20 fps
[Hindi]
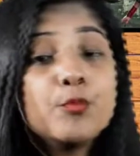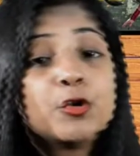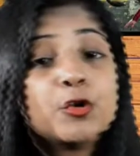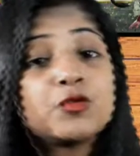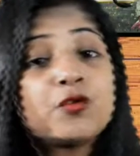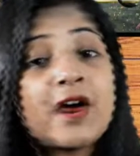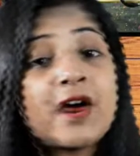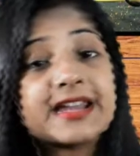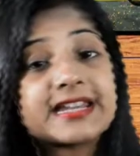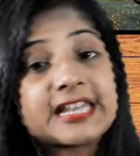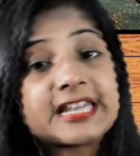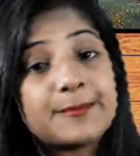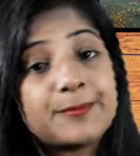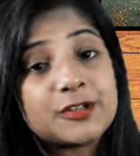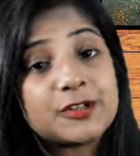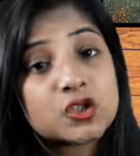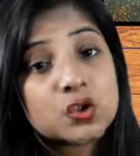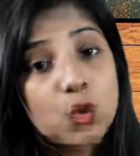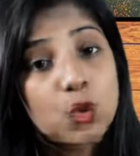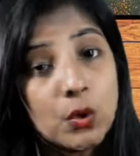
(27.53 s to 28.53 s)
बुधवार के
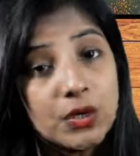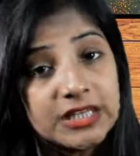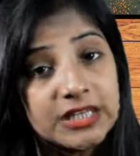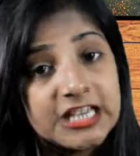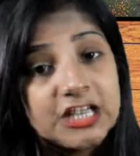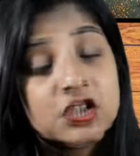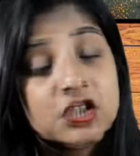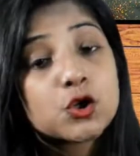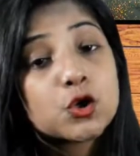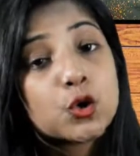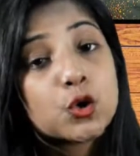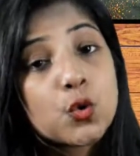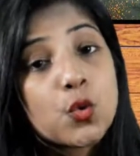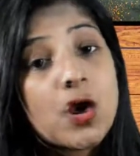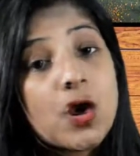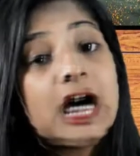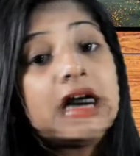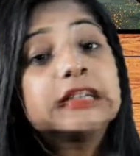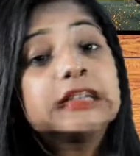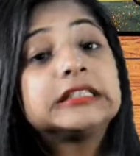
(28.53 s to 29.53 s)
एपिसोड की
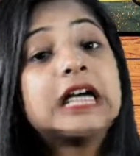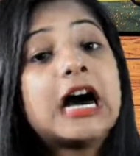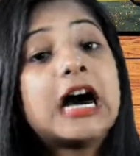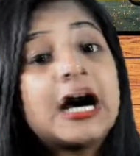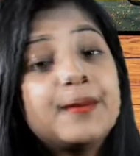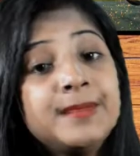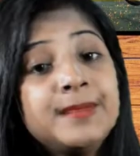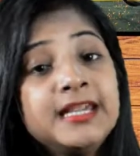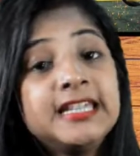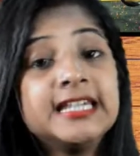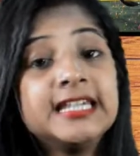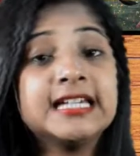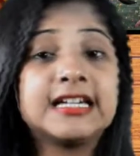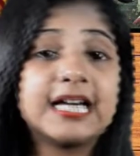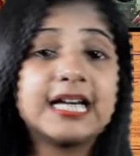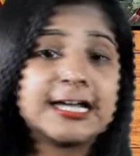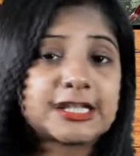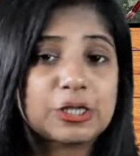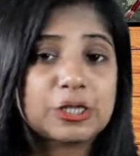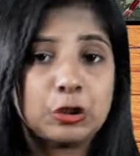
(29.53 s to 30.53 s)
शुरुआत अभी के
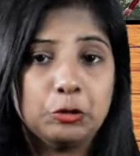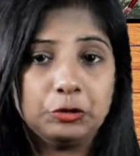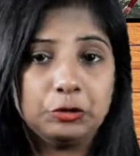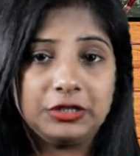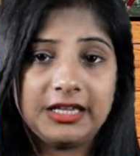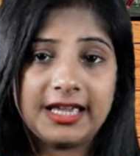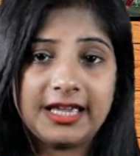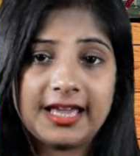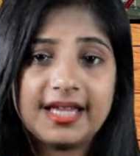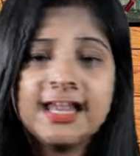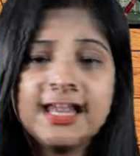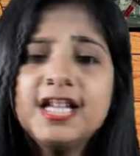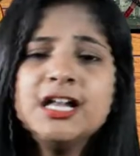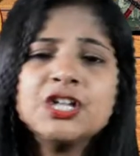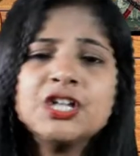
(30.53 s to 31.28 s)
घर से होती है